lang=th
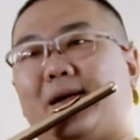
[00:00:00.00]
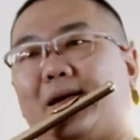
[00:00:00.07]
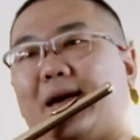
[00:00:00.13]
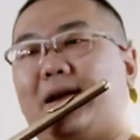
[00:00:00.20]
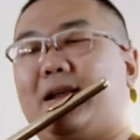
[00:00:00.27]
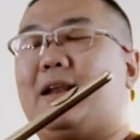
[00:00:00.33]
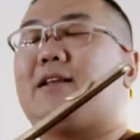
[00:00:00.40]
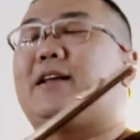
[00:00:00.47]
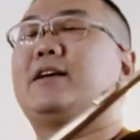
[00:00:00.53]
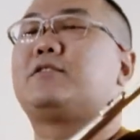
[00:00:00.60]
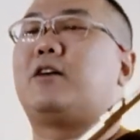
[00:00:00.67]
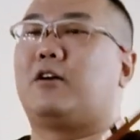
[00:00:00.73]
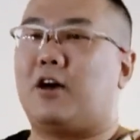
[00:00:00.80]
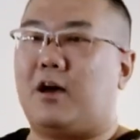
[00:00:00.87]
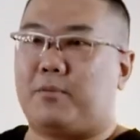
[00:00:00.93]
อันนี้เล่นแค่
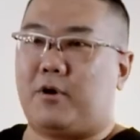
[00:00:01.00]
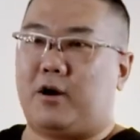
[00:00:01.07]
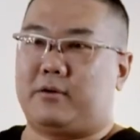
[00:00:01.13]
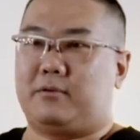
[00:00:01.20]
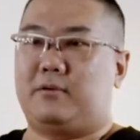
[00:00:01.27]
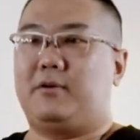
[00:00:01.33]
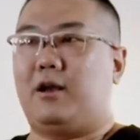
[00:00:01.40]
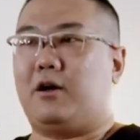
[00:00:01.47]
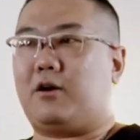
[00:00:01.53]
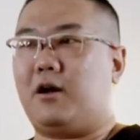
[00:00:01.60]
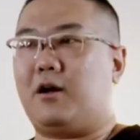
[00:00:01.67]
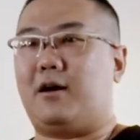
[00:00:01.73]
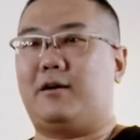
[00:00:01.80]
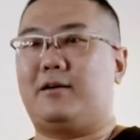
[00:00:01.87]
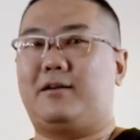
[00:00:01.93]
2 รอบก่อน แล้วก็
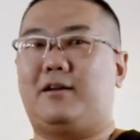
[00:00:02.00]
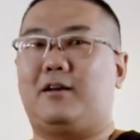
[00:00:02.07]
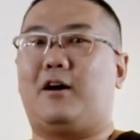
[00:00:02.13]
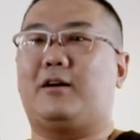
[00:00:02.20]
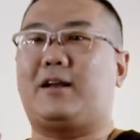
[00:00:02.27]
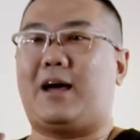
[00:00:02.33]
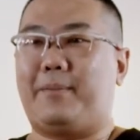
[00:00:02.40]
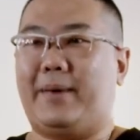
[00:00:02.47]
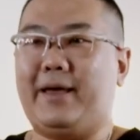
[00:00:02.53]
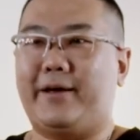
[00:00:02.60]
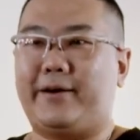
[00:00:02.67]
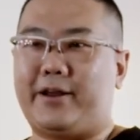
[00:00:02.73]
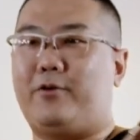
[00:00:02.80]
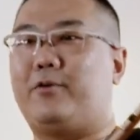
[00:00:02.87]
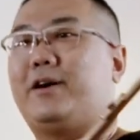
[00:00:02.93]
ลองทำให้
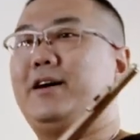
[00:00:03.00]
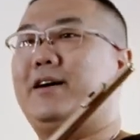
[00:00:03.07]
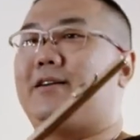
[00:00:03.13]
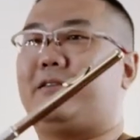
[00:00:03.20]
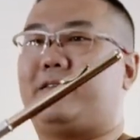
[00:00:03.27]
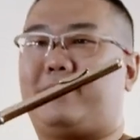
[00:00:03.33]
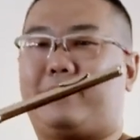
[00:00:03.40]
เร็วขึ้น